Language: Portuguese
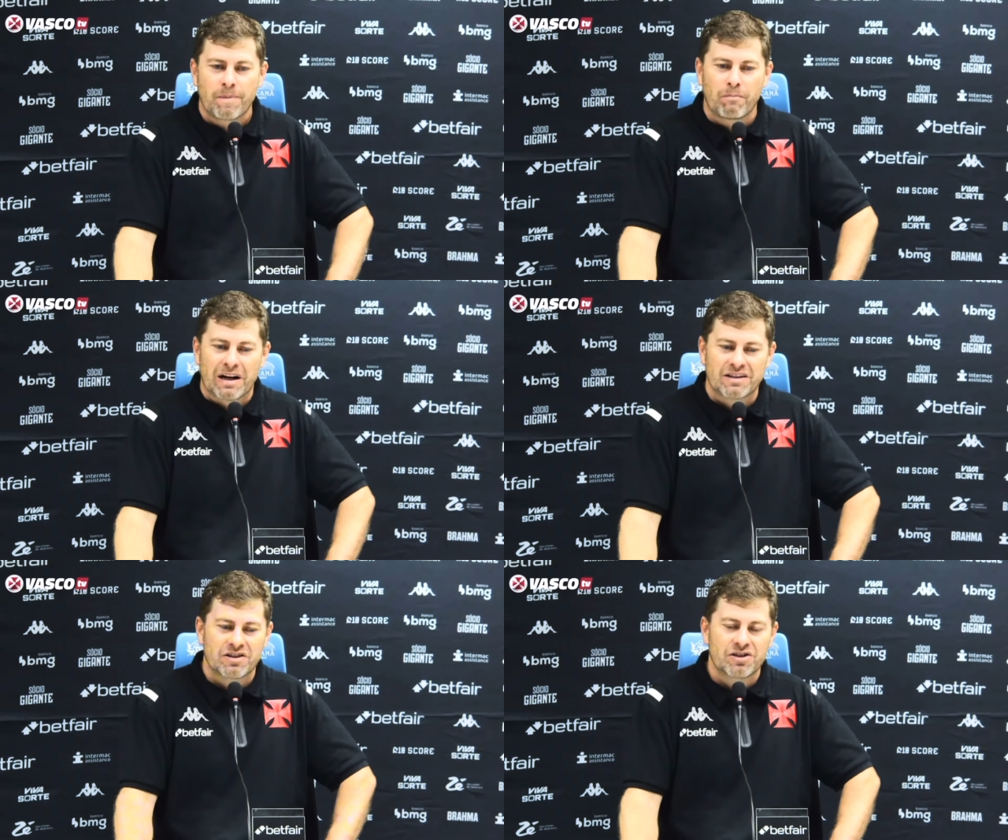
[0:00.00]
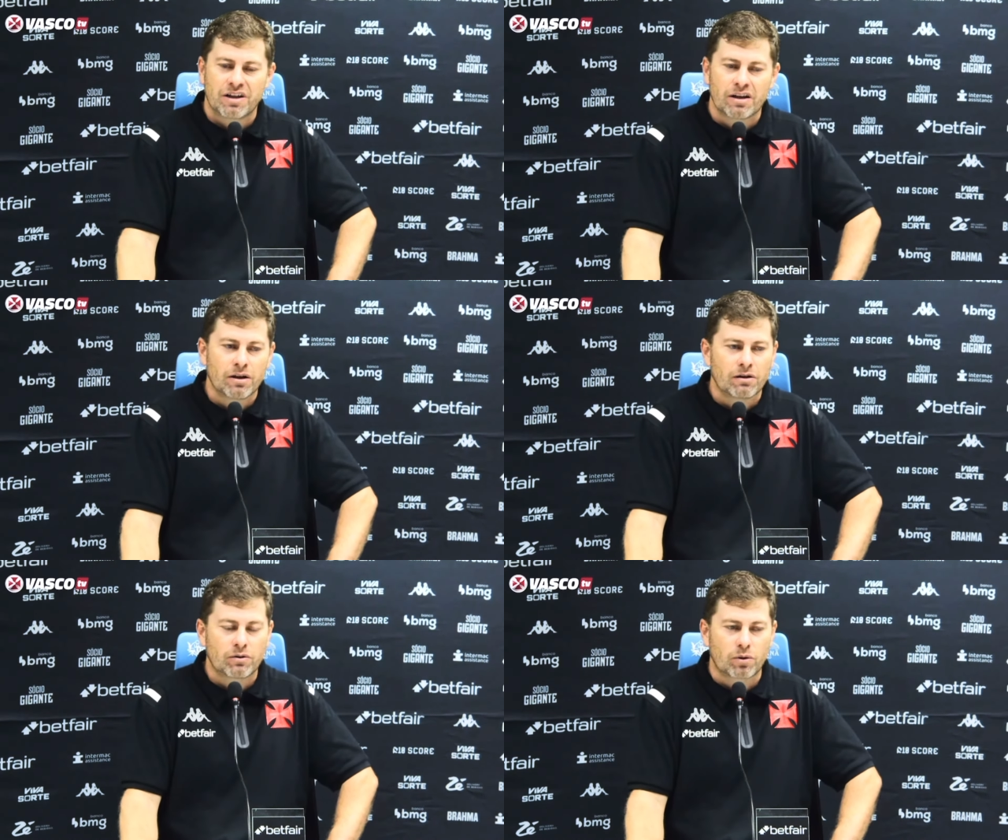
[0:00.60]
Mas a gente
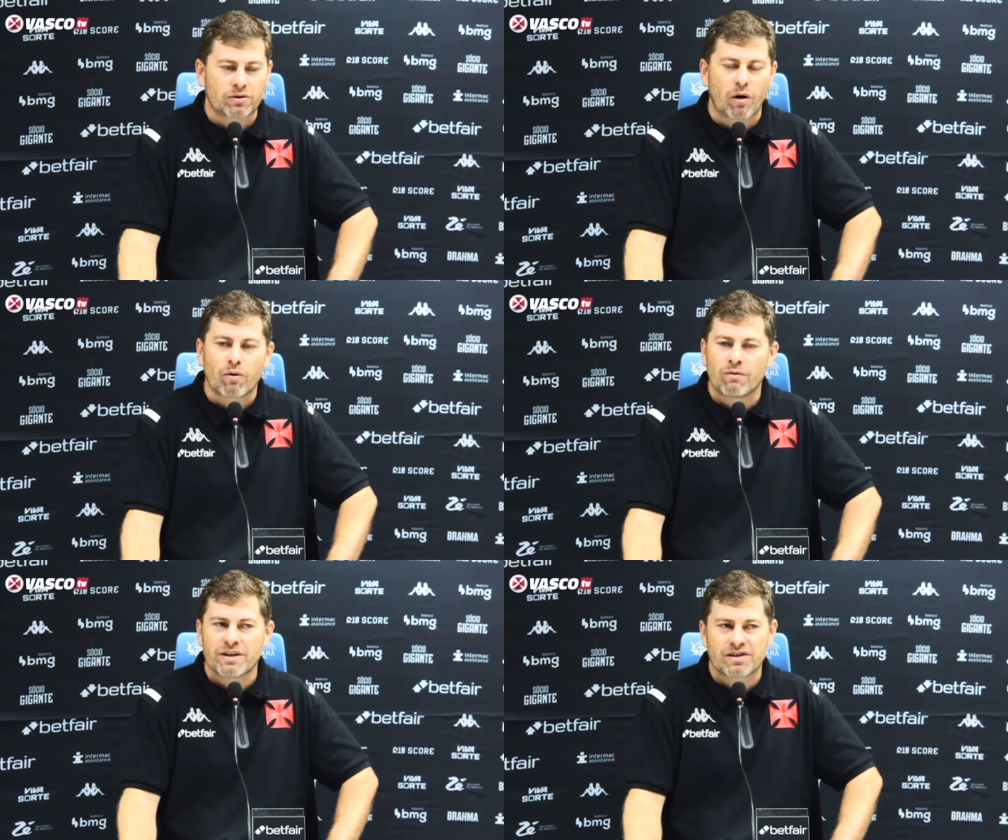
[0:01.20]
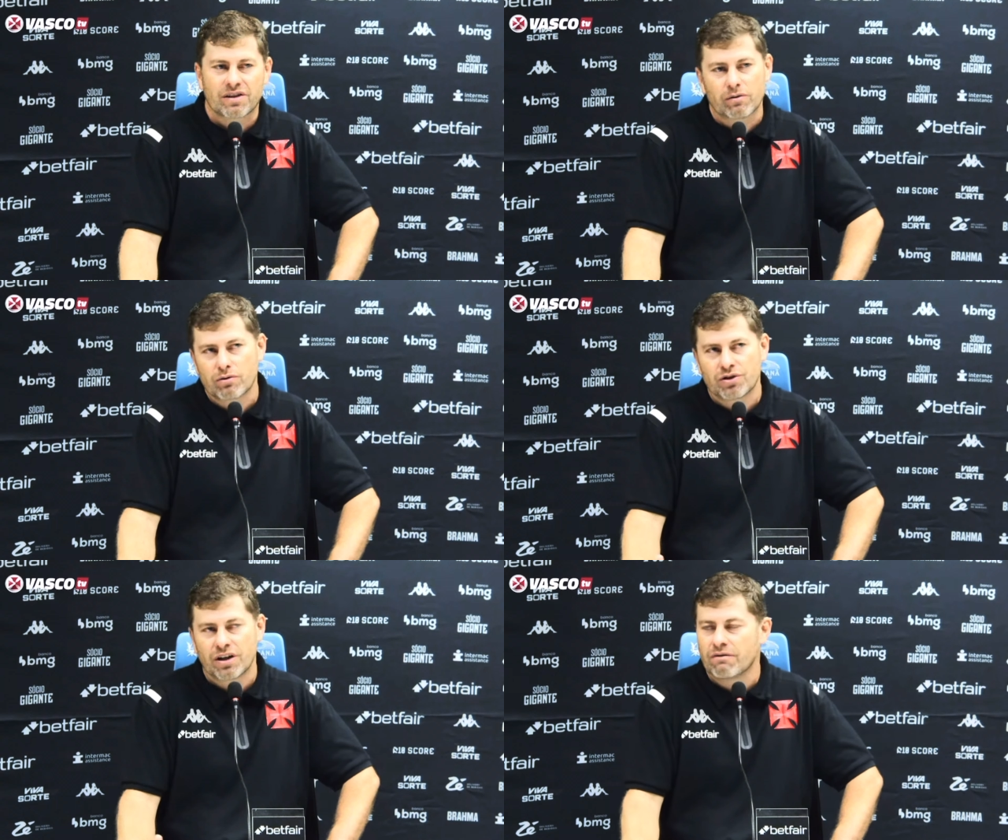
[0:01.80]
tem total convicção
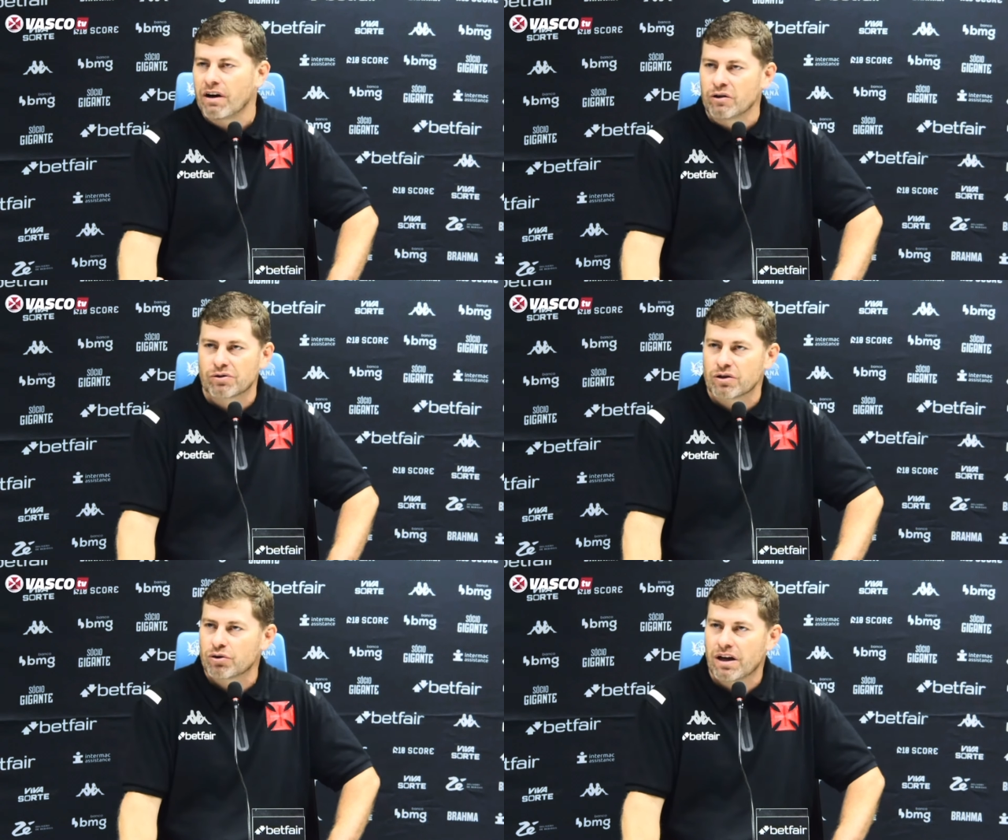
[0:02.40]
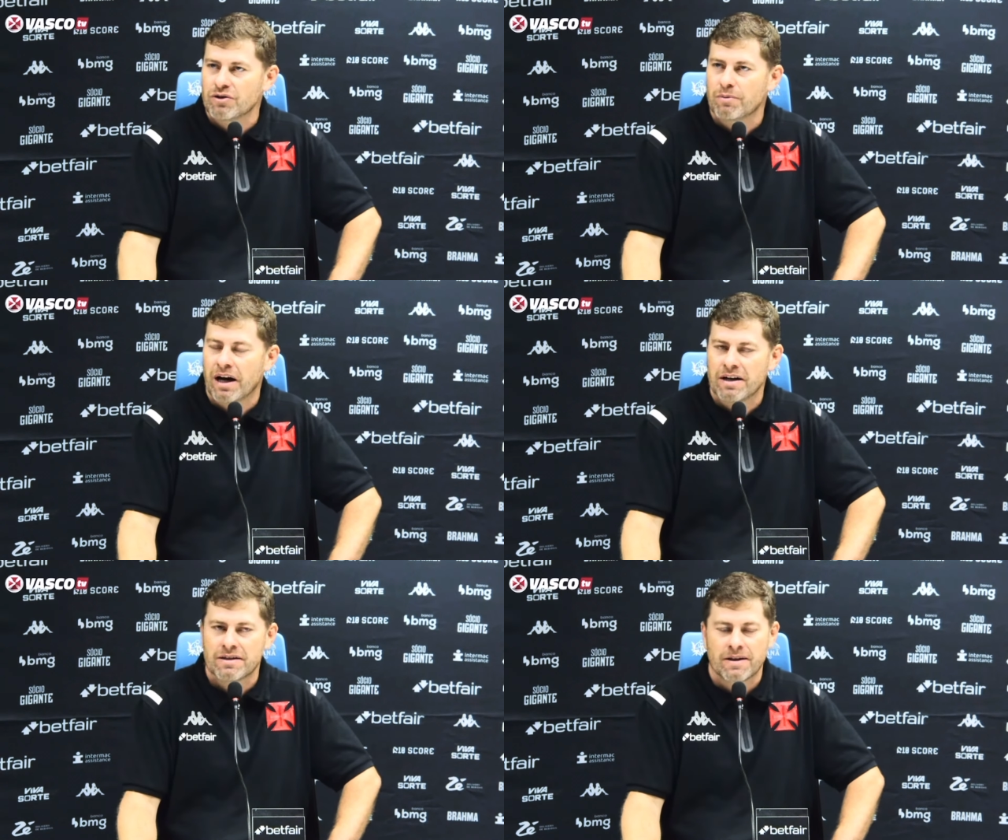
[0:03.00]
que o Jean vai nos ajudar
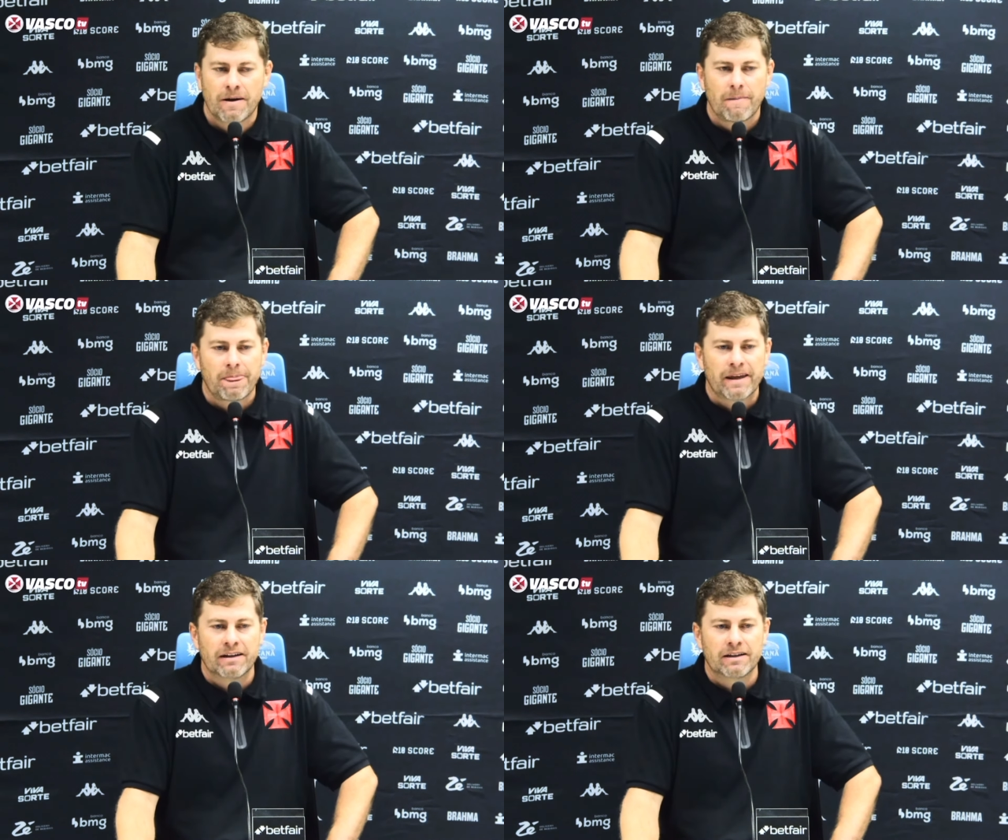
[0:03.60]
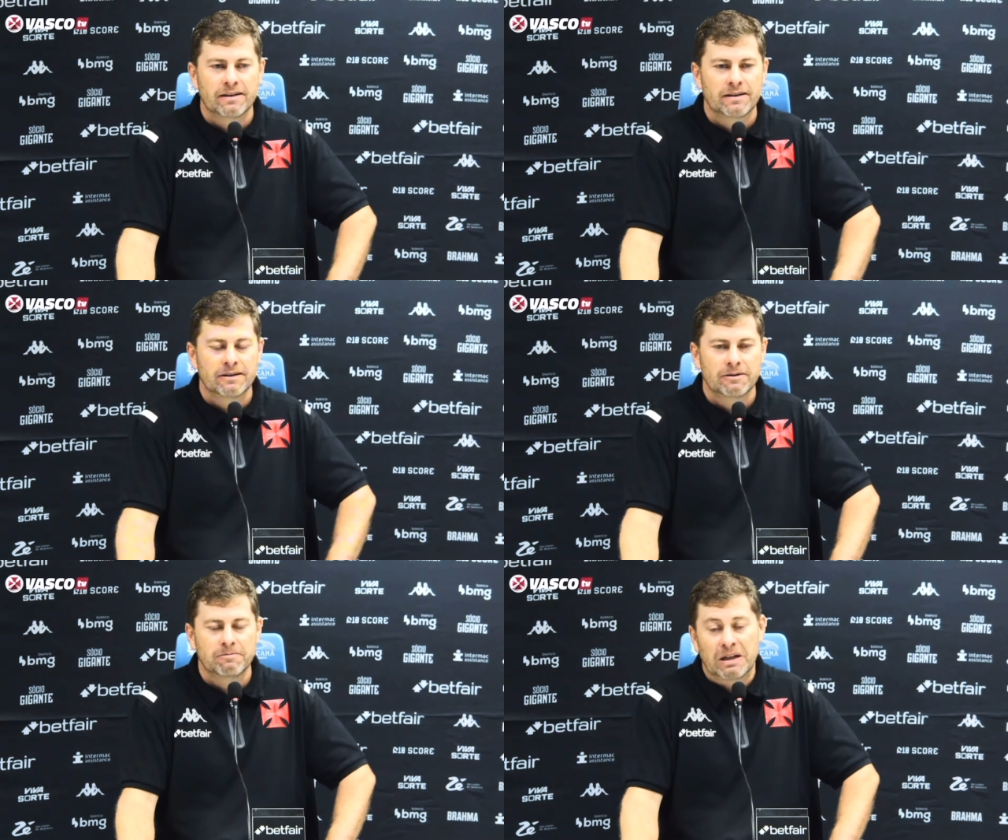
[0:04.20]
demais.
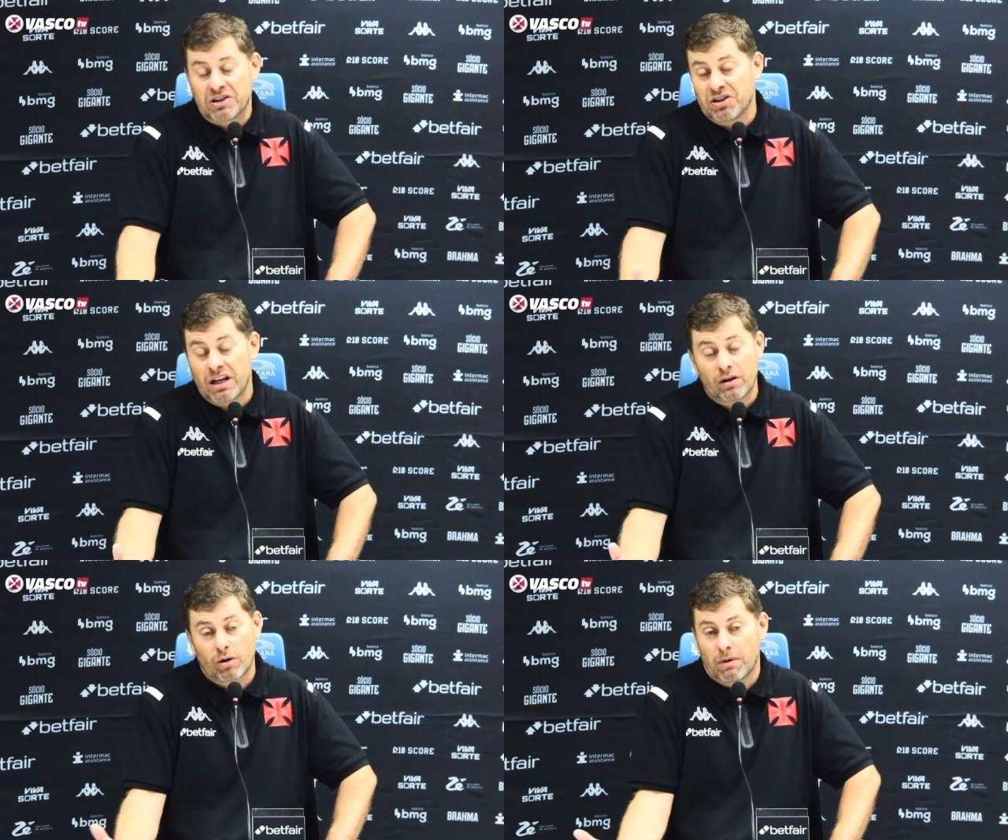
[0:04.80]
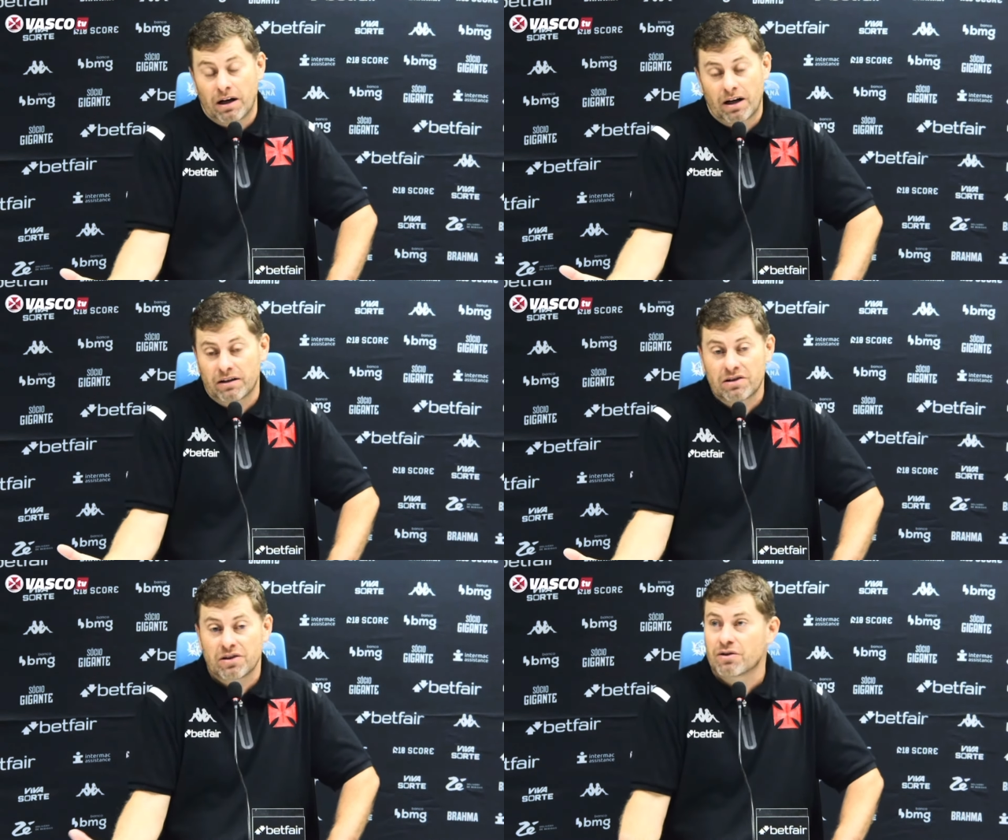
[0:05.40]
É, a gente tem que tomar
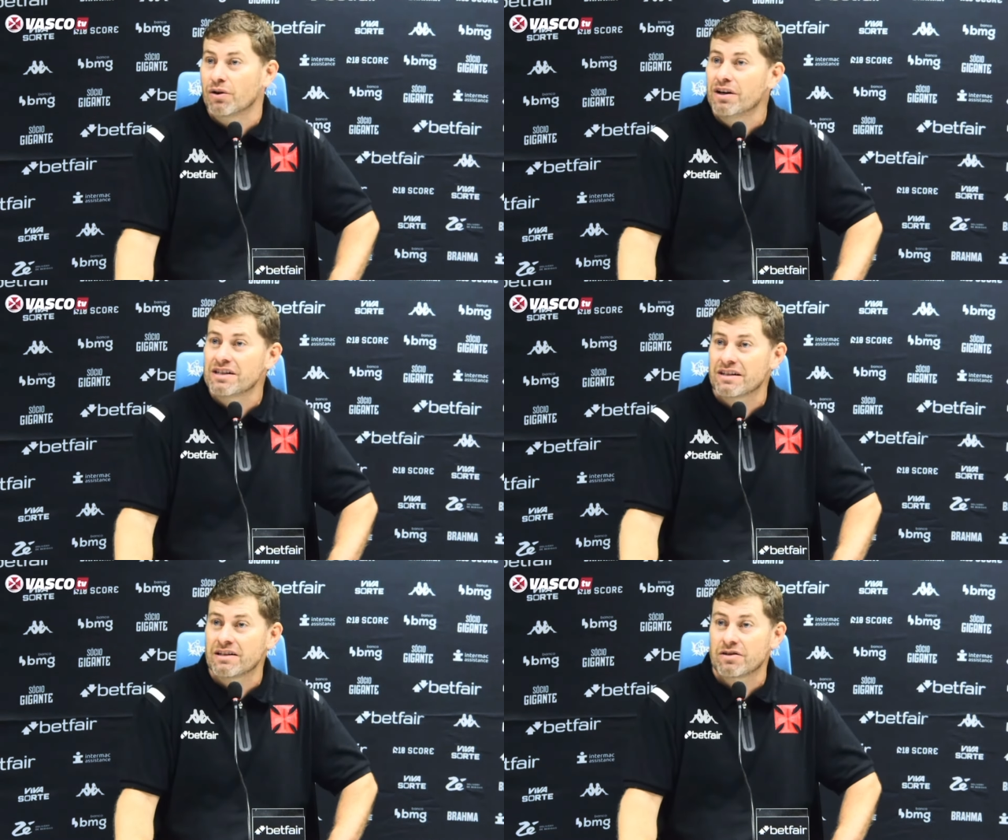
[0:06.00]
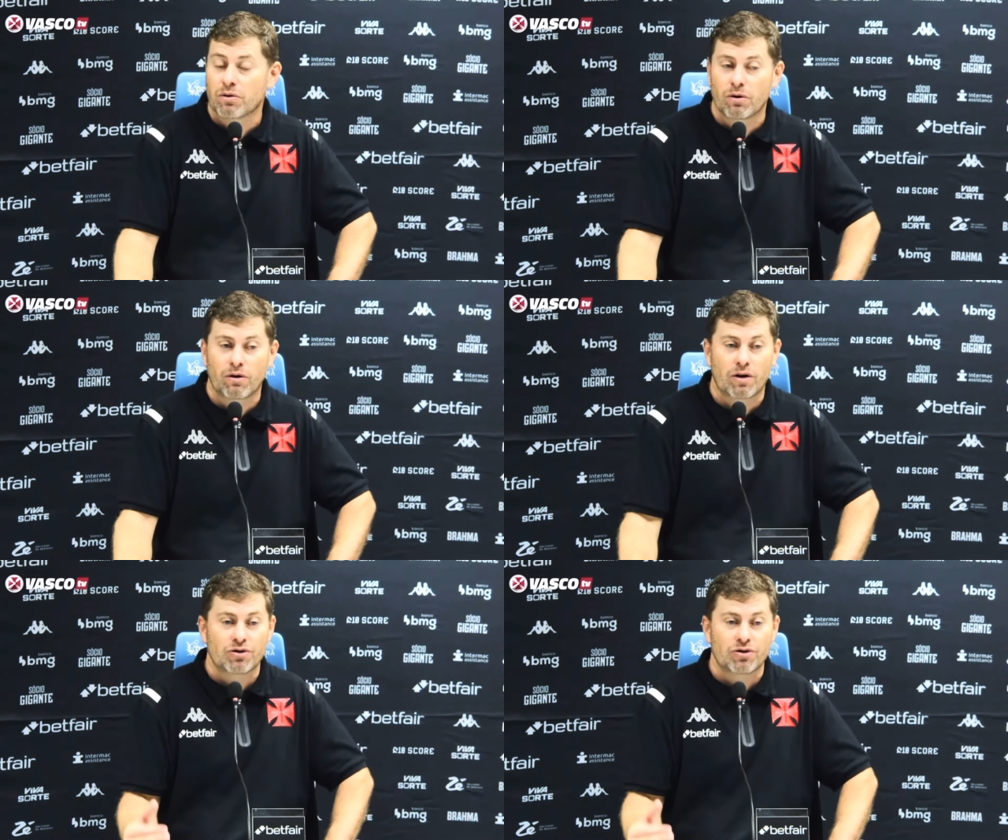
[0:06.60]
decisões, né? Se eu colocar o